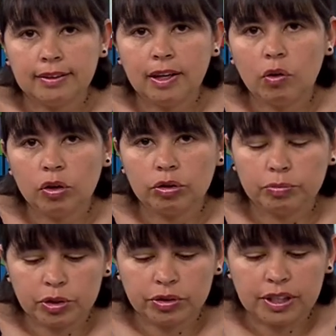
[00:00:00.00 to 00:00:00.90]
de óleo
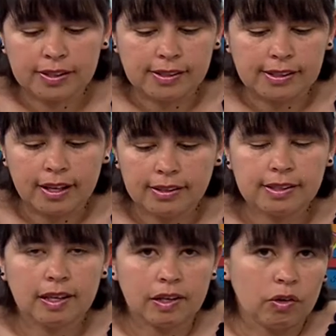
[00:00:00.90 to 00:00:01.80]
número
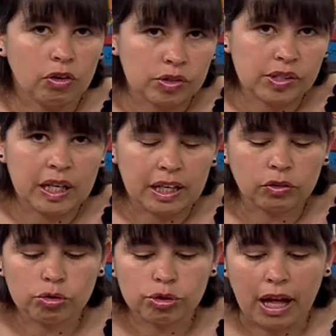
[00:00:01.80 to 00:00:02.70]
16 eh, o o siena
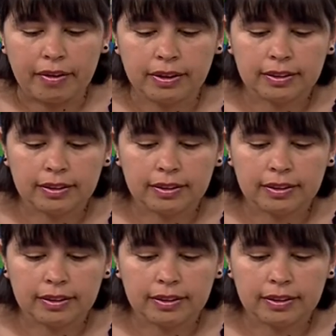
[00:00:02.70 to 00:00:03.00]
tostada.